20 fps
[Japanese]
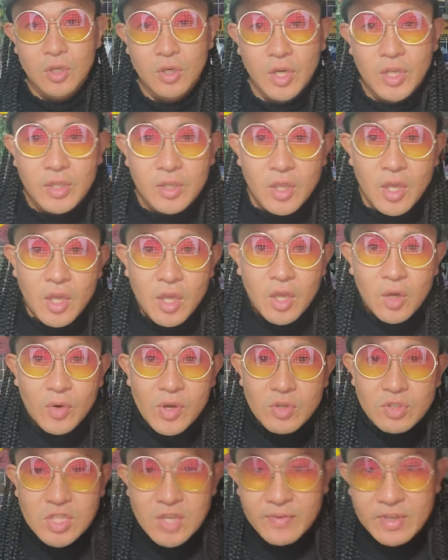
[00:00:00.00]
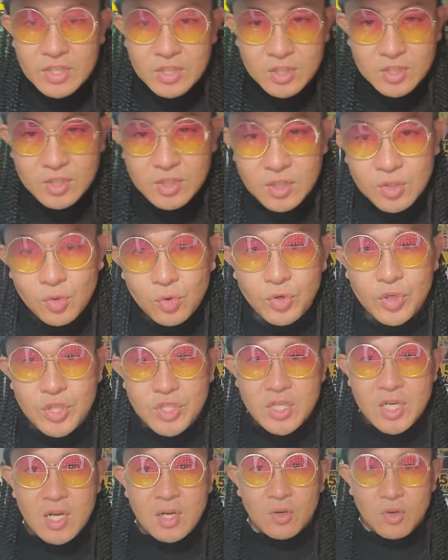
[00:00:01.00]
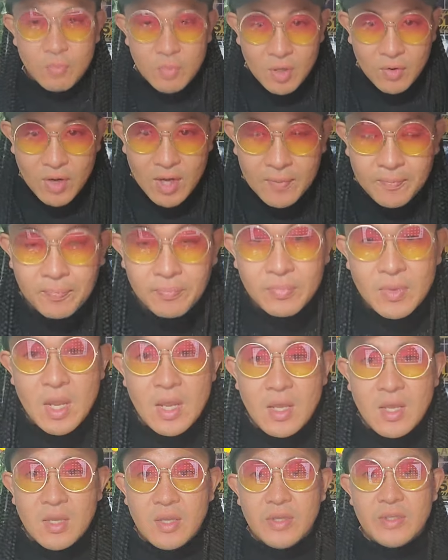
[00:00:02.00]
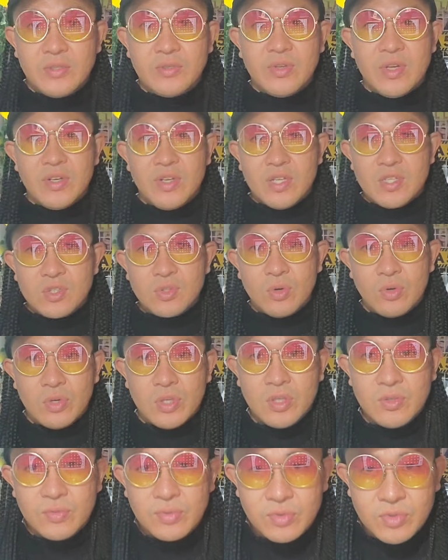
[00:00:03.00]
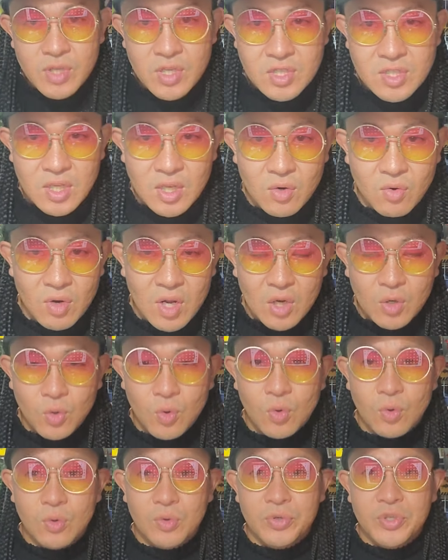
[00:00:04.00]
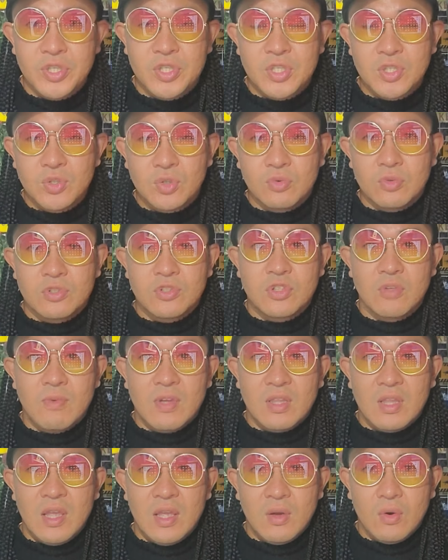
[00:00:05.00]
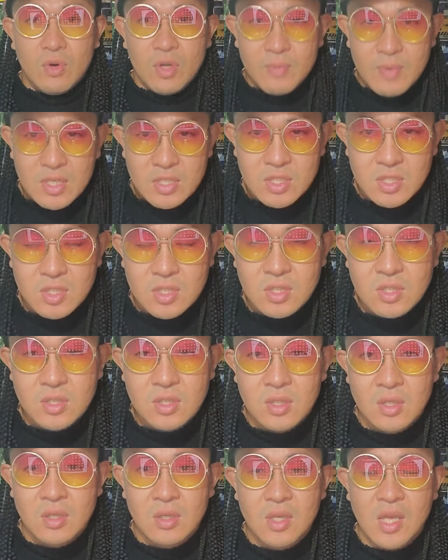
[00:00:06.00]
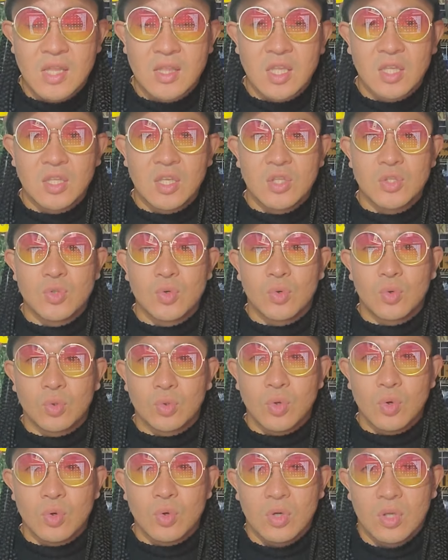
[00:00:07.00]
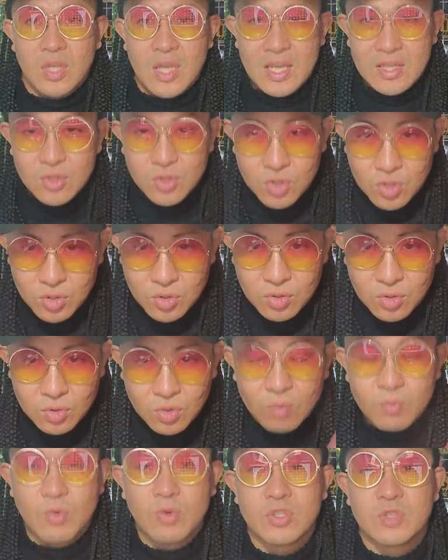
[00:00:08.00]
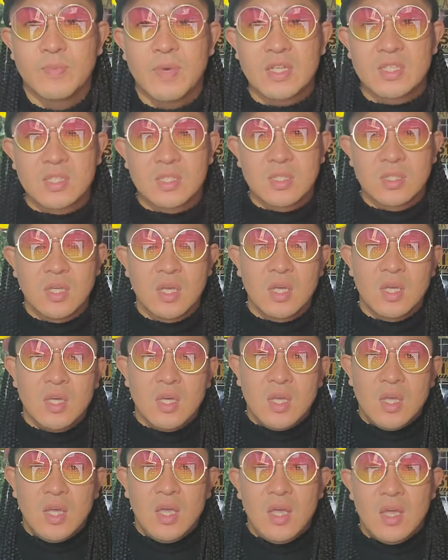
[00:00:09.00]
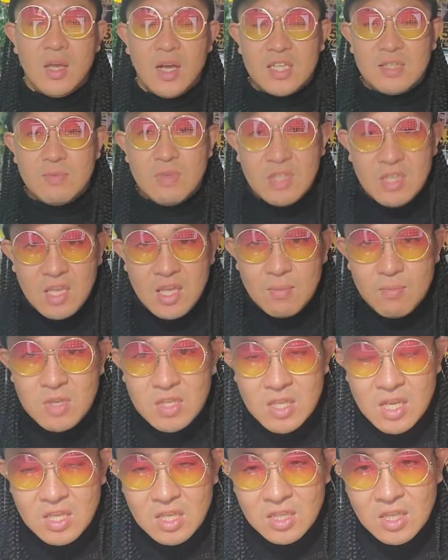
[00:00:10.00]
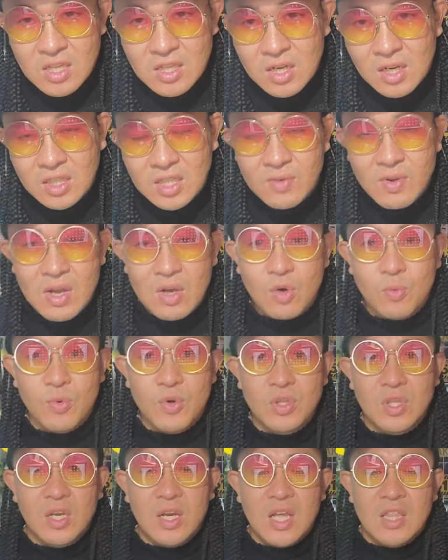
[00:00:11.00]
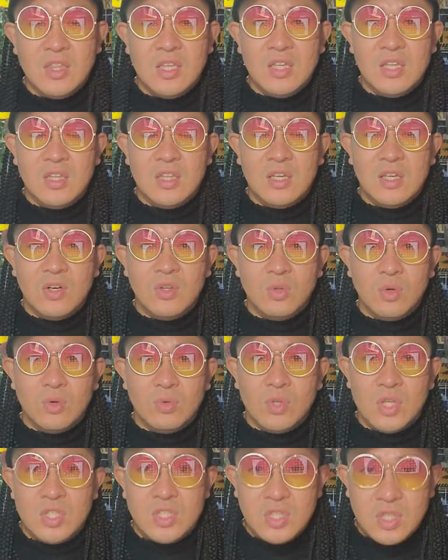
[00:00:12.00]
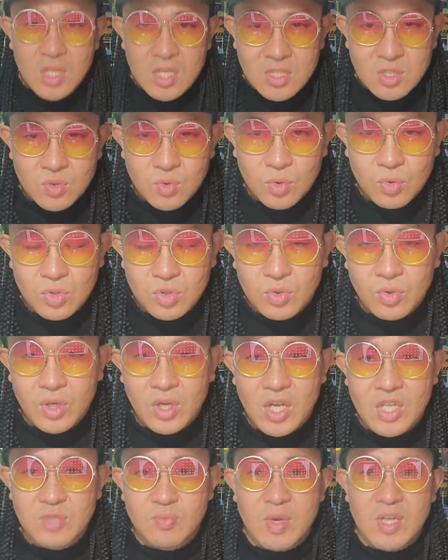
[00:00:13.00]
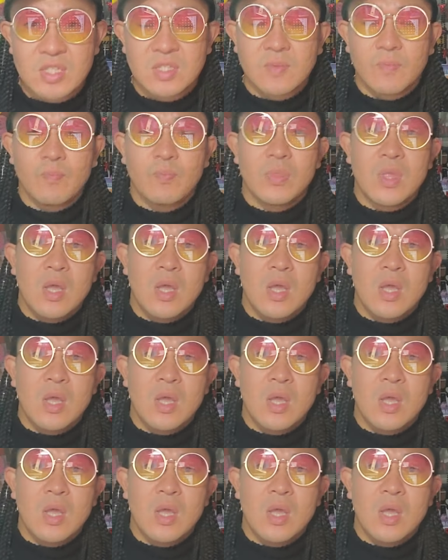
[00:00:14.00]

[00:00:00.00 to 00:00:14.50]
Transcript: はい、えー、おはようございます。こんにちは、こんばんは。SNS とインフルエンサーの学校理事長を務めております。健太店長ことケンズと申します。えー、初めて見ていただいた方は覚えて帰っていただけると嬉しいです。よろしくお願いします。